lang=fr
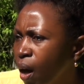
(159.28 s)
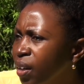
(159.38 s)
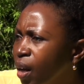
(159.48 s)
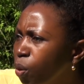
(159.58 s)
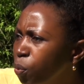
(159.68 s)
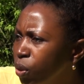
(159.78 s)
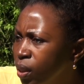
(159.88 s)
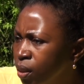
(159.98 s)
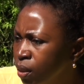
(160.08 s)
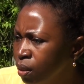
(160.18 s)
en
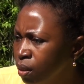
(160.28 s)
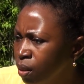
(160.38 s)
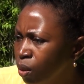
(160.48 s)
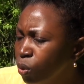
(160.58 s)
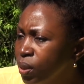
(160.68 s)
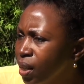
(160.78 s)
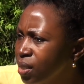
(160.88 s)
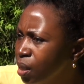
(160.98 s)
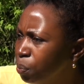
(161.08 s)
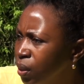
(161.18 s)
harmonie on
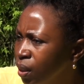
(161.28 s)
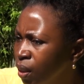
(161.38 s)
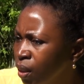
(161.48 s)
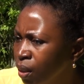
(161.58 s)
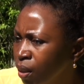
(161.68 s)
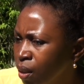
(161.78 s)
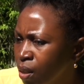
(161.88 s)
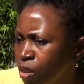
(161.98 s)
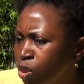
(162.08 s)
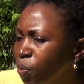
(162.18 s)
s'acceptait.
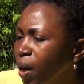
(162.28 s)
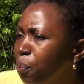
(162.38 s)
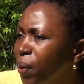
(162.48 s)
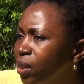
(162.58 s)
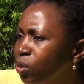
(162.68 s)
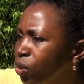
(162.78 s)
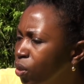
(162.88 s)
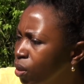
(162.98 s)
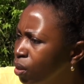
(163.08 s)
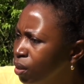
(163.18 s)
Je me rappelle
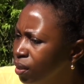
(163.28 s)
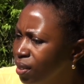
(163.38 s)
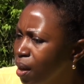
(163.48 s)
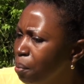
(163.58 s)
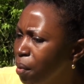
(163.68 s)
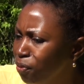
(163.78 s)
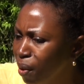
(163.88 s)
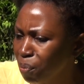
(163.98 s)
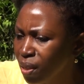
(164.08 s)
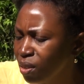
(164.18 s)
que dans ma
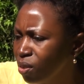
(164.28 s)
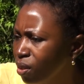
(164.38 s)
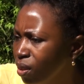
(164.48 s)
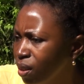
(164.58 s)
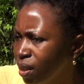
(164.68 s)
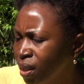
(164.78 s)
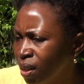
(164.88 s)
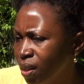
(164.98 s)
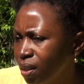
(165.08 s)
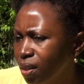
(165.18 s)
famille,
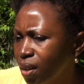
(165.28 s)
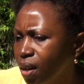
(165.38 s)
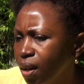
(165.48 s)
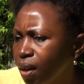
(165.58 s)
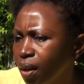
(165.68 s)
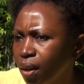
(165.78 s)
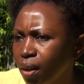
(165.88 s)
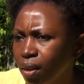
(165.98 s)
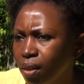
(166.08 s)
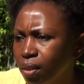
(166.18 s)

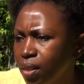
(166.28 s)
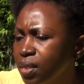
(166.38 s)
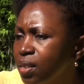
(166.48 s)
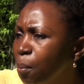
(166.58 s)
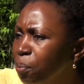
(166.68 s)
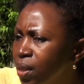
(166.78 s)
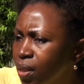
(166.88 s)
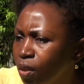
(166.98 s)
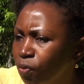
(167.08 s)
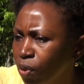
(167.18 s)
euh, les
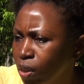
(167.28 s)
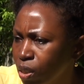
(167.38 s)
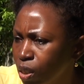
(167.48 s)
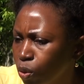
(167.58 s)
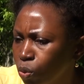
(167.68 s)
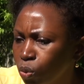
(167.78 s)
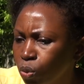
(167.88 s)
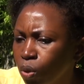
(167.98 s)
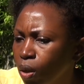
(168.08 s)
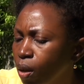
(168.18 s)
amis qui venaient chez
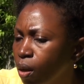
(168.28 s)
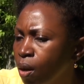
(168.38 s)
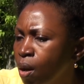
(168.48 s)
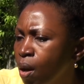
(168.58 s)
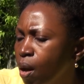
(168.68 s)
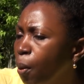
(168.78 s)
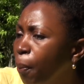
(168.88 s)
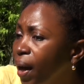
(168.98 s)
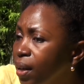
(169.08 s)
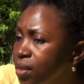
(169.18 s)
nous, euh, euh,
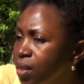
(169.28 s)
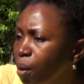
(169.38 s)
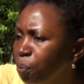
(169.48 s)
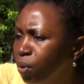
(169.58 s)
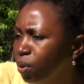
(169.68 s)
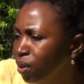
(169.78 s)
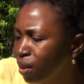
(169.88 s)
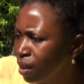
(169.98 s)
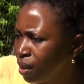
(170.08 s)
par exemple,